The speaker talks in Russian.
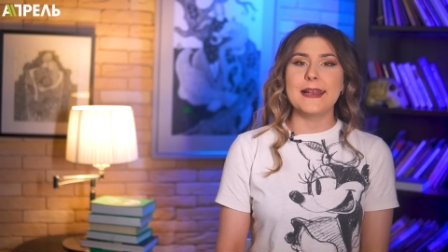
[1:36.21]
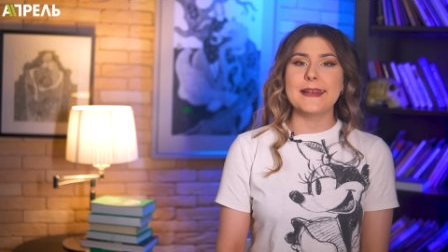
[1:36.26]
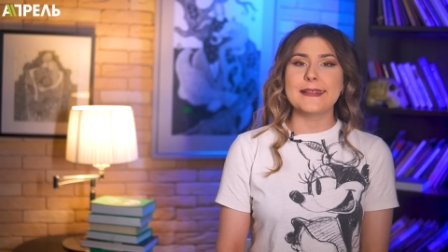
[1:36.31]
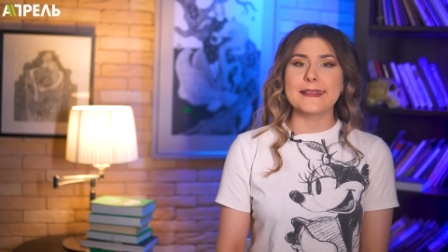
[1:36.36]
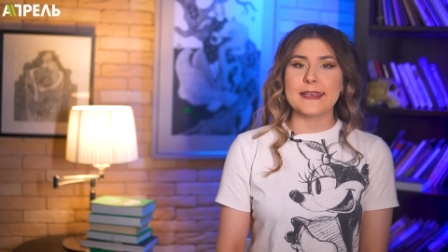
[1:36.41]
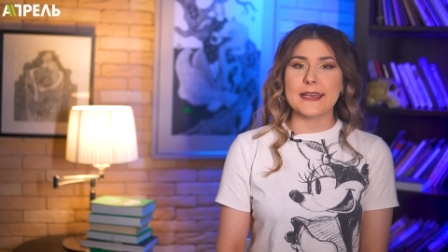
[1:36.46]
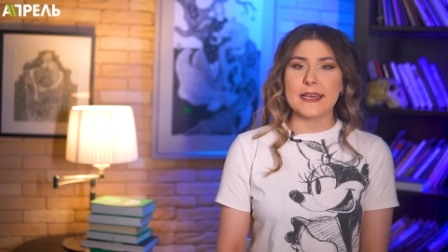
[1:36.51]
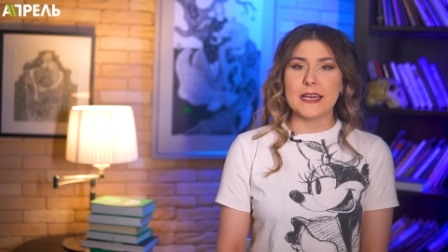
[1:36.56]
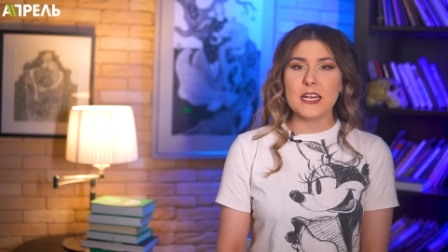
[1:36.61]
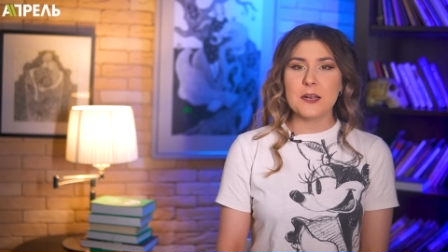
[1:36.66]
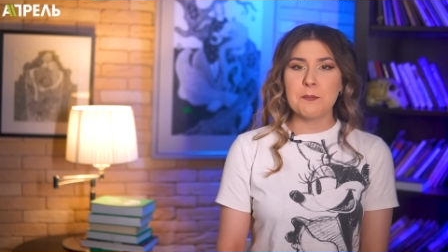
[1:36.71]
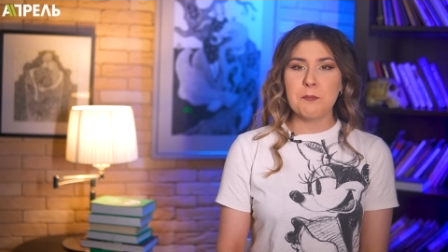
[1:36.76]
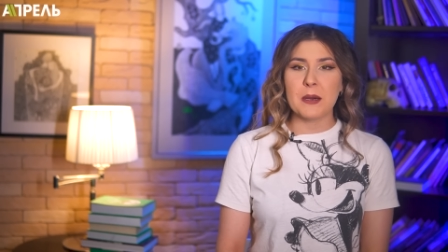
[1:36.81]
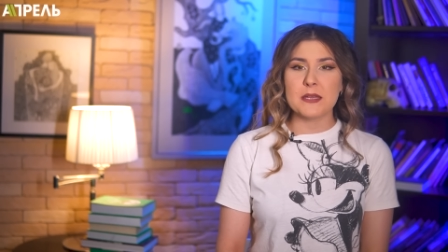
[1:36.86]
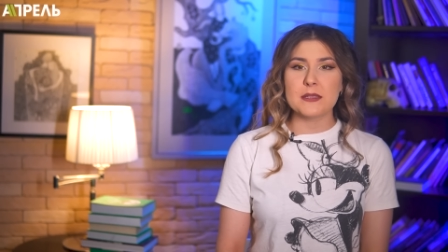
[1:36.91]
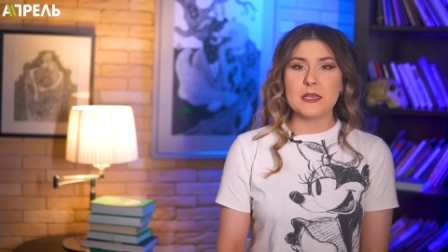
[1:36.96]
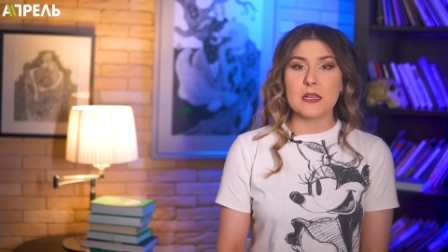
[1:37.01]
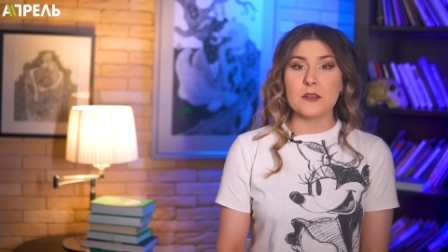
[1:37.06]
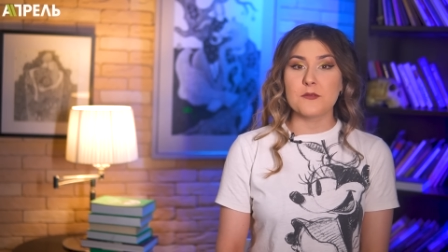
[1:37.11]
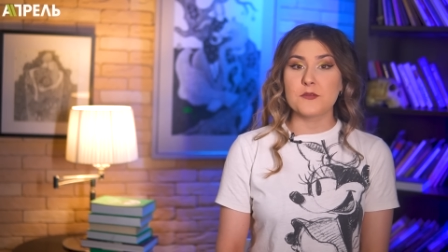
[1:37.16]
ЛТР
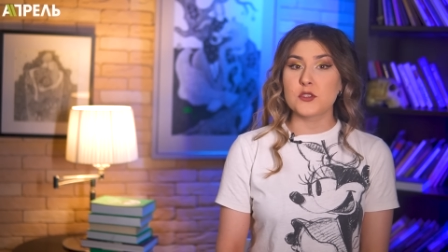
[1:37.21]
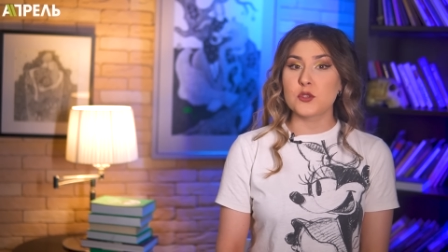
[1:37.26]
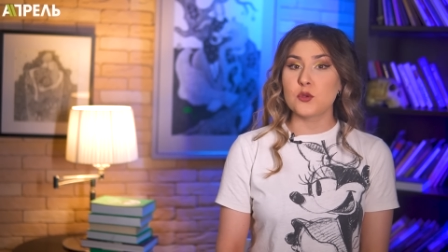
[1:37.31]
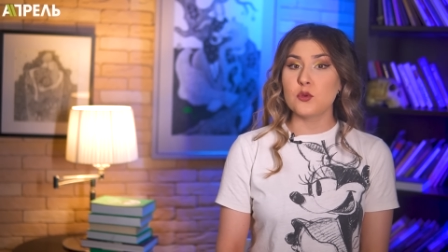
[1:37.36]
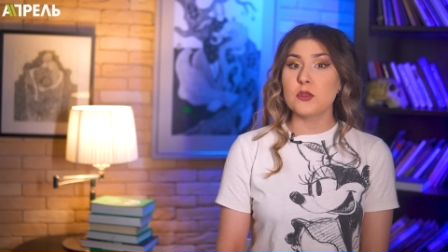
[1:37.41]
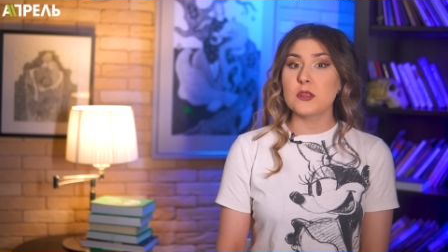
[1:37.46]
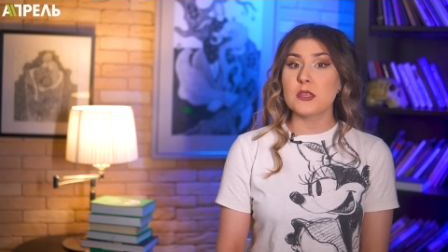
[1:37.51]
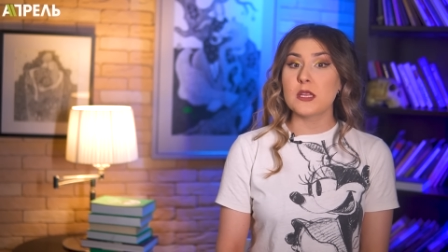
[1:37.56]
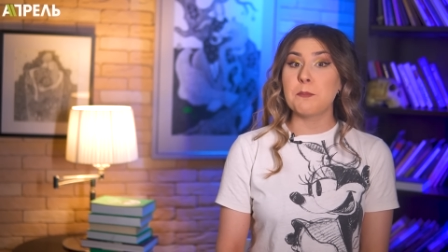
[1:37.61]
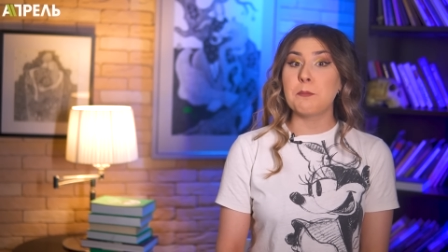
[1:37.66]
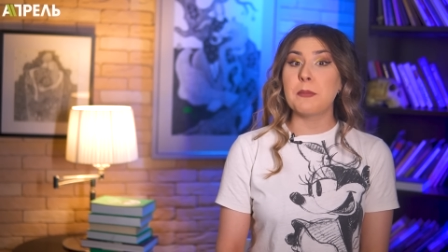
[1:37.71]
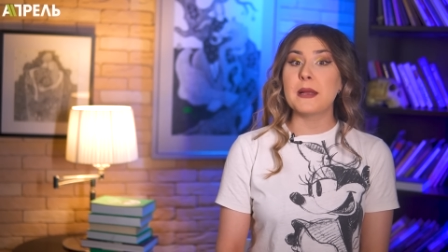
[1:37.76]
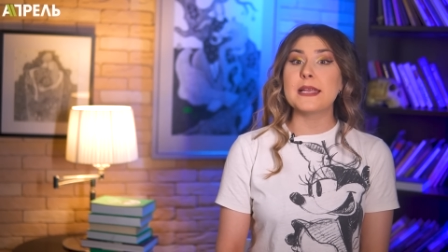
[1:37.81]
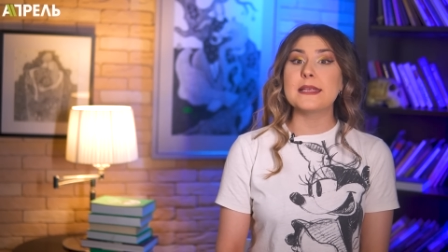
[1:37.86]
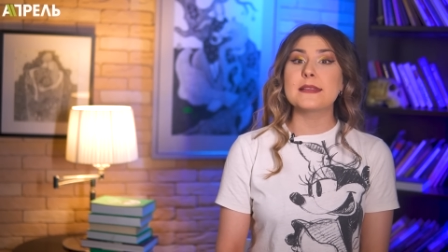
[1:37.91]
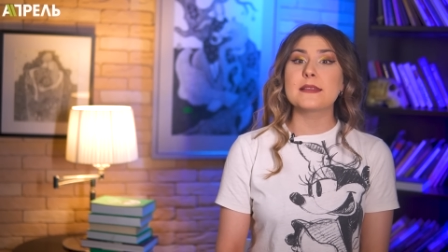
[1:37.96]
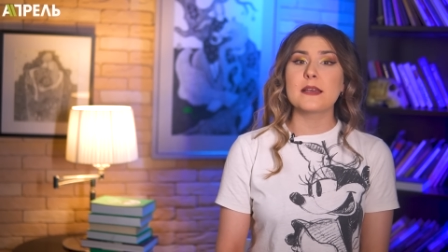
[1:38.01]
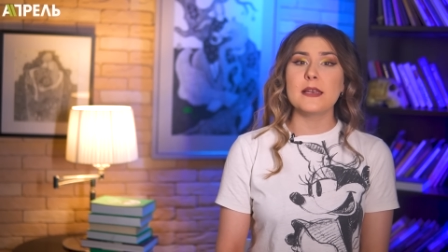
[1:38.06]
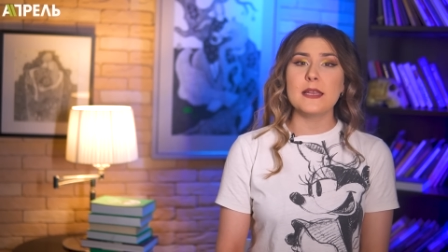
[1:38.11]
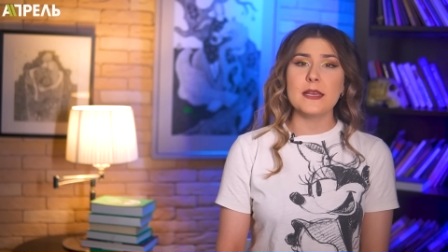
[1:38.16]
подал в суд на
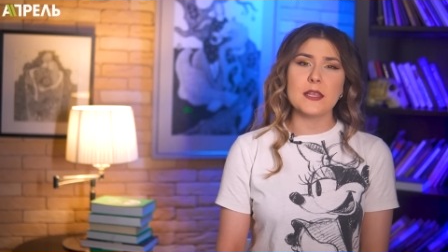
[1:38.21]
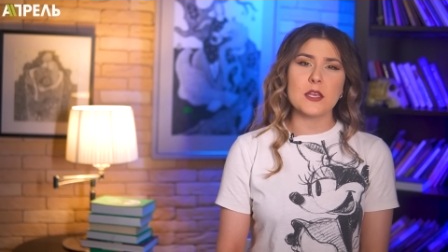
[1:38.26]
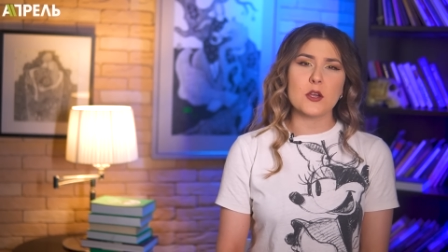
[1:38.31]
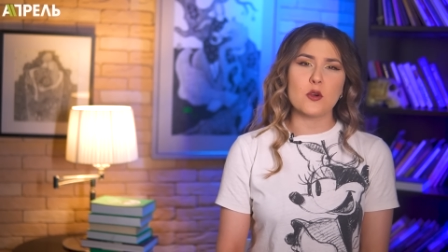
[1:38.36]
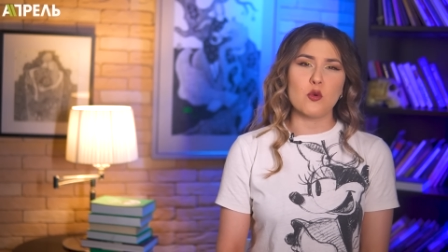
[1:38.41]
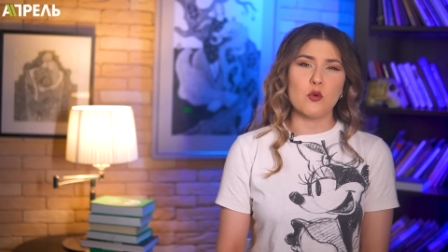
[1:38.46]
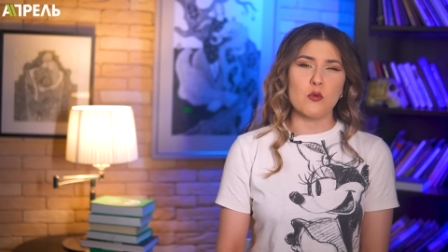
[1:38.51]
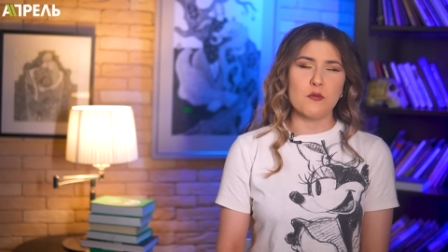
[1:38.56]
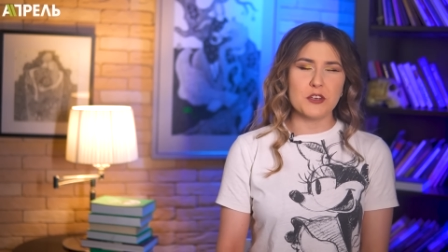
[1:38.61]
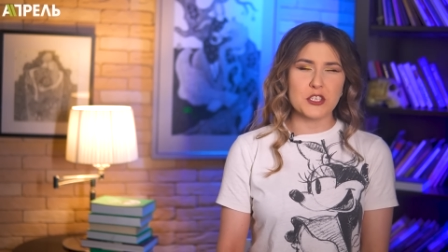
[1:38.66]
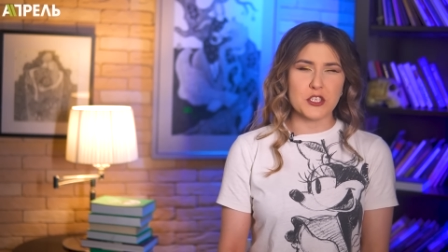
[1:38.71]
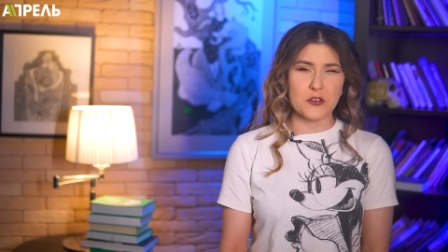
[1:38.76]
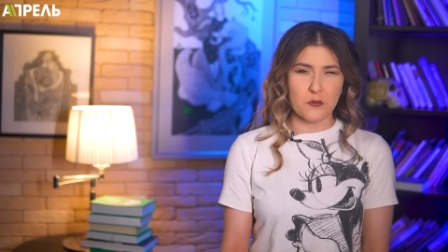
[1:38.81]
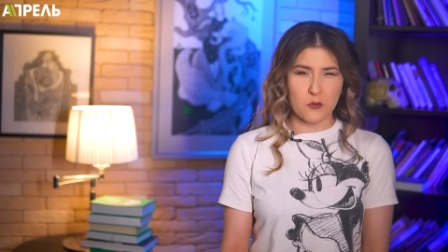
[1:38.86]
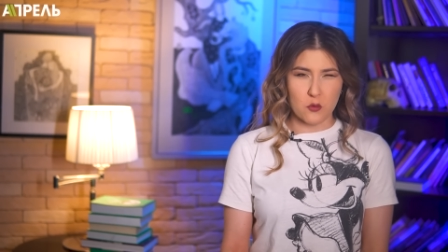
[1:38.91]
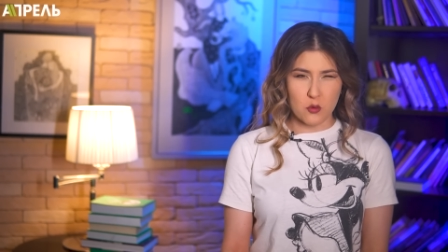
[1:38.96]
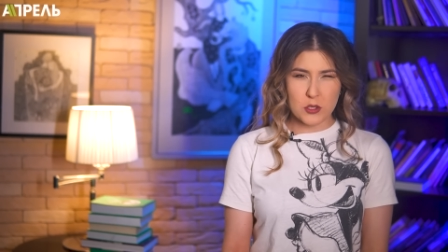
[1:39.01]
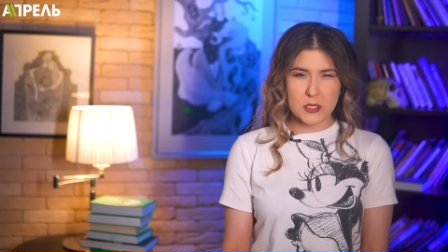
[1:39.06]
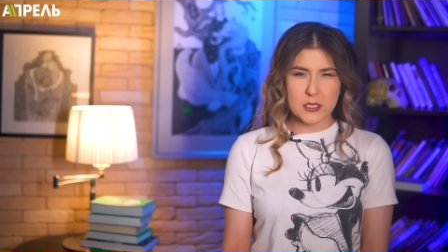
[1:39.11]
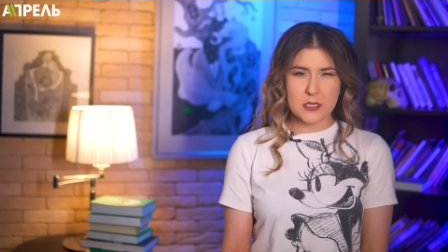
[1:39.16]
политклинику. Вы же
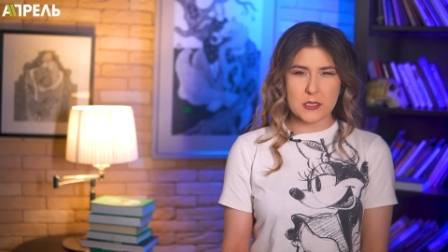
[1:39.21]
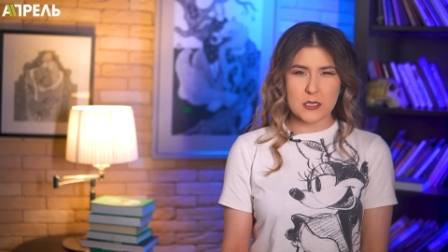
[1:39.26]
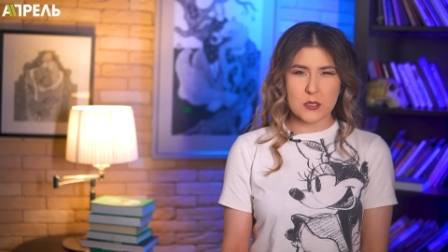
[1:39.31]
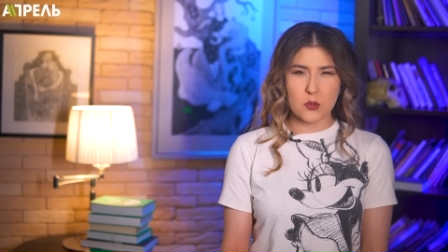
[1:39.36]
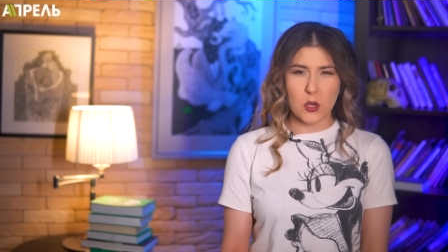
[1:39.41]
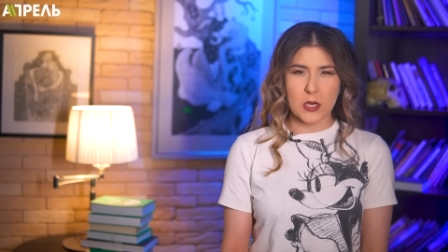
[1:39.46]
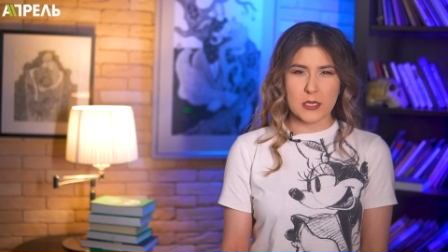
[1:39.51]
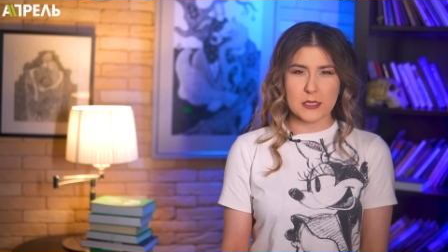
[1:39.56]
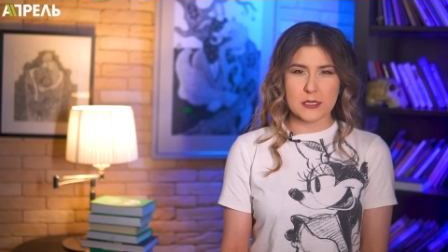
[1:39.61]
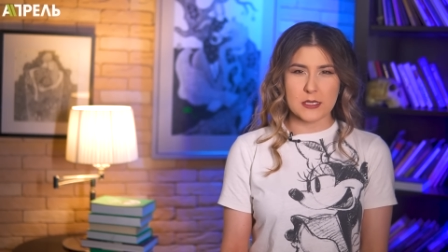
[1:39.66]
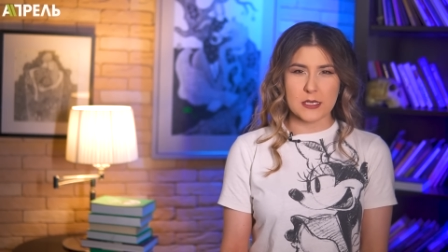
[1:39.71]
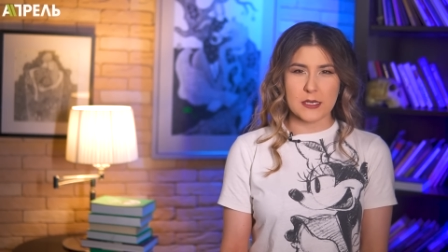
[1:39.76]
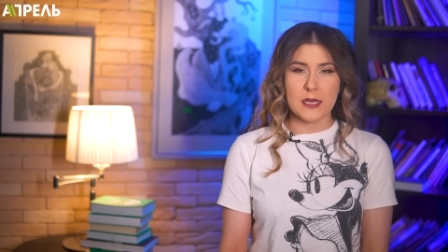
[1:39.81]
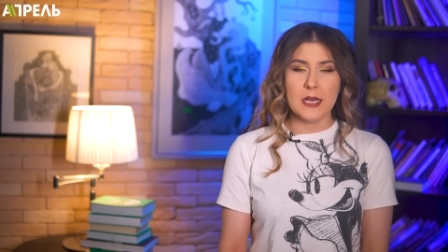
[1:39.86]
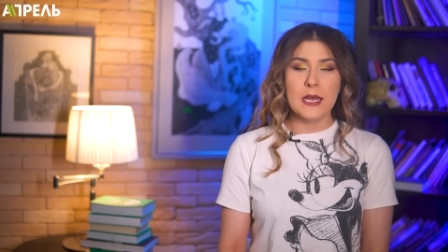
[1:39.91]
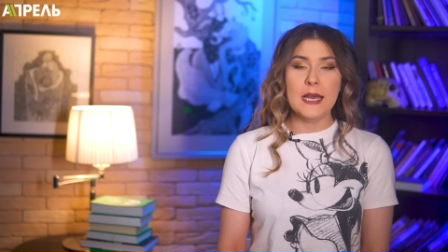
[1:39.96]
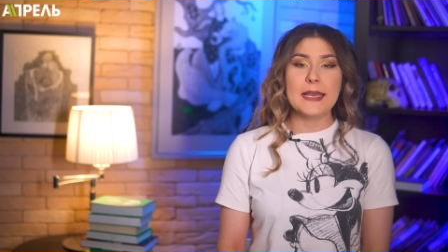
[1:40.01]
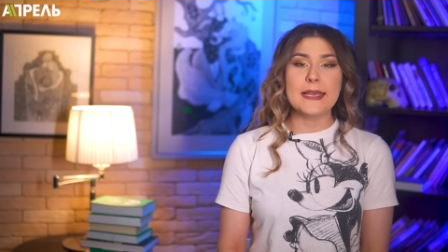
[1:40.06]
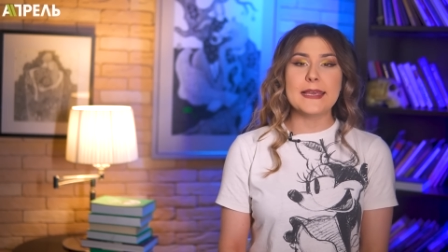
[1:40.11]
в курсе ситуации?